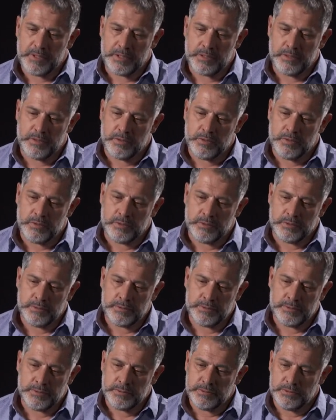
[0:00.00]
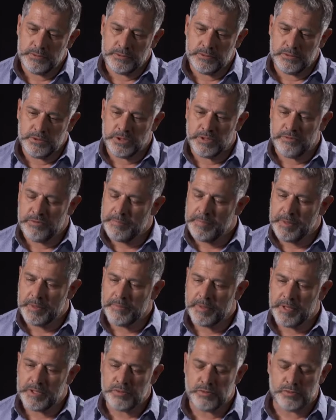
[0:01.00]
Euh, j'avais pas de
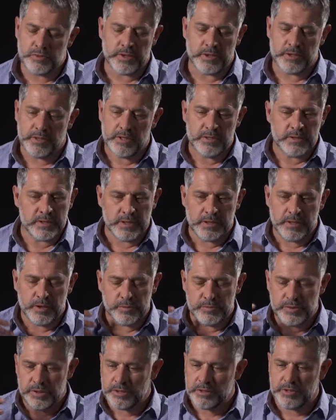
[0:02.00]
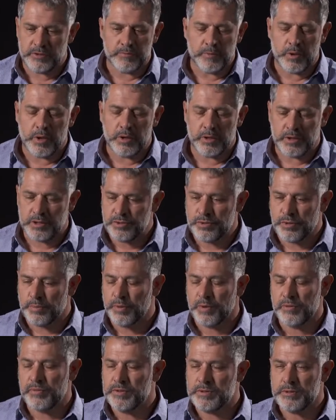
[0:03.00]
pression, c'était objectivement un risque
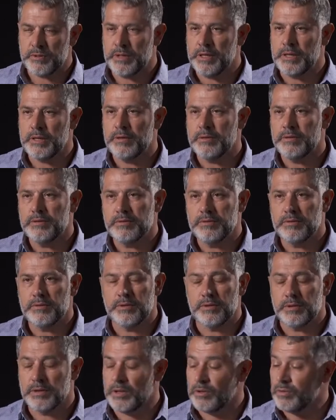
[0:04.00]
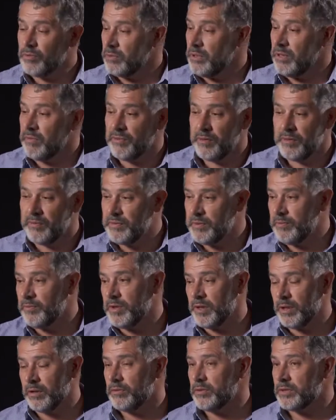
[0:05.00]
professionnel. Euh, quand on a fait un film
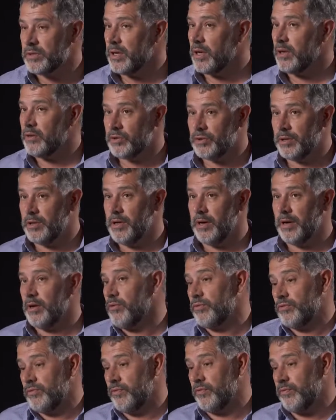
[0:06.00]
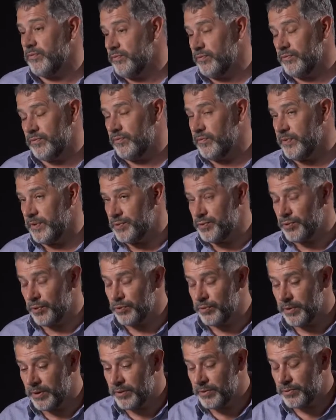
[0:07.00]
qui a un Oscar, en général, on fait
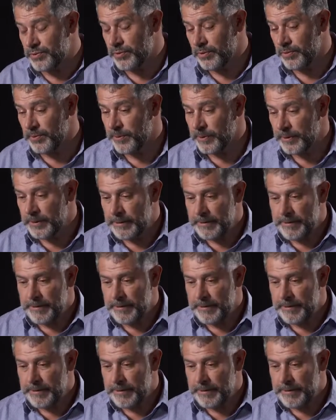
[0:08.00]
surtout attention de...